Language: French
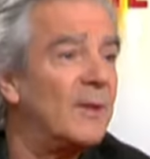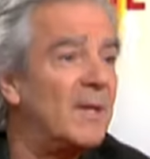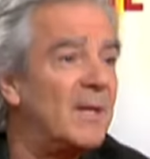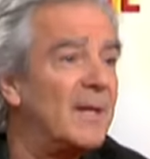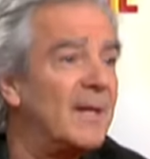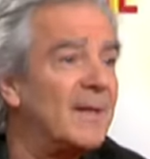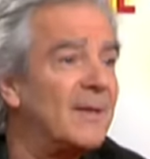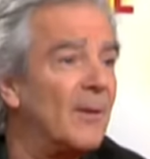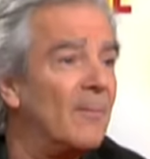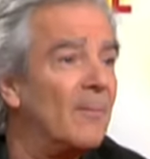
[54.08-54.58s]
10
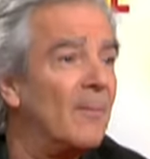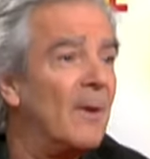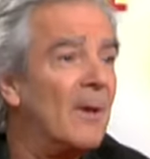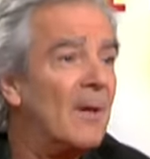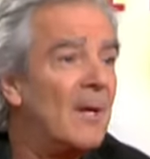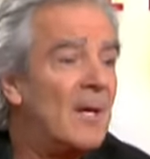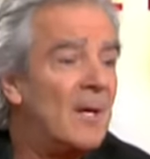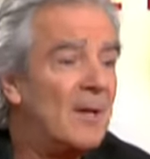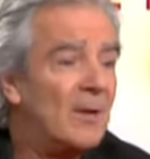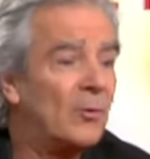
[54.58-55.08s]
des hommes
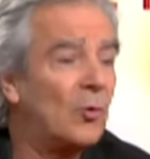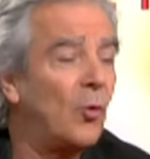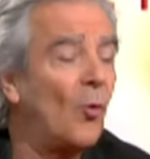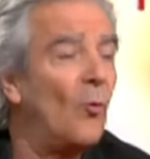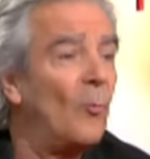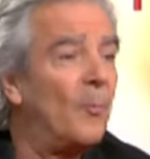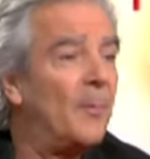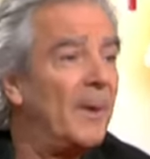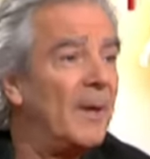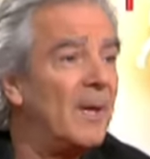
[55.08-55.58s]

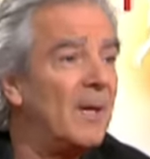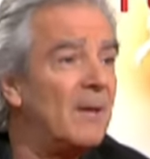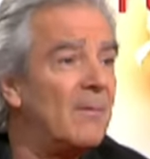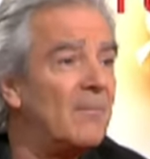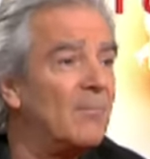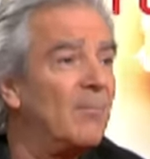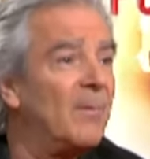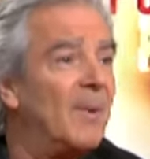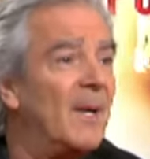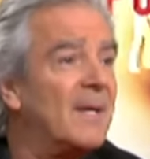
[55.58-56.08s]
trompés,
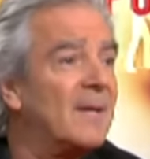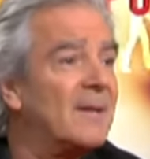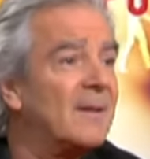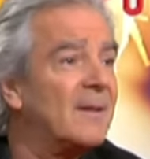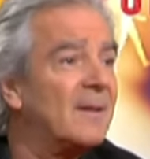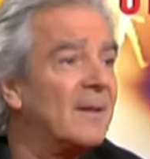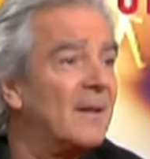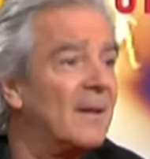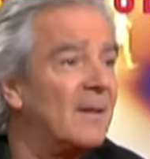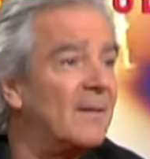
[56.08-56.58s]

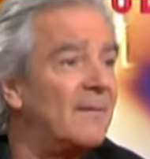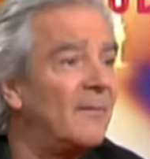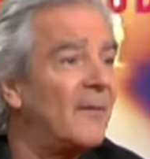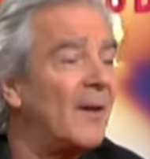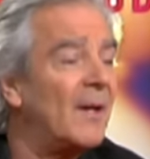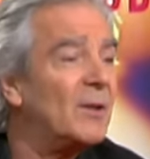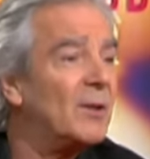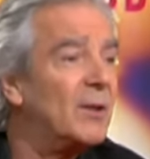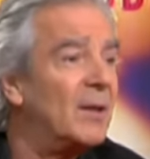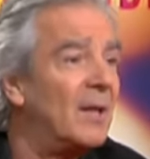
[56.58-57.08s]
blessés,
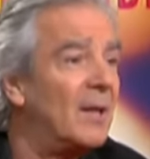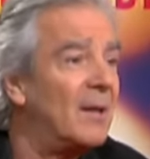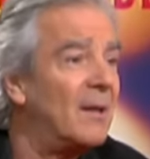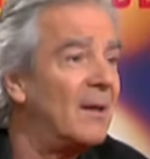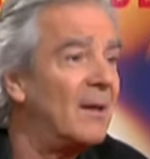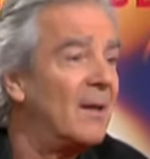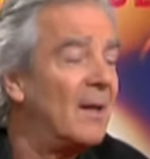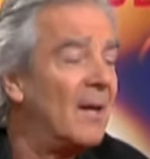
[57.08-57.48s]
fragiles.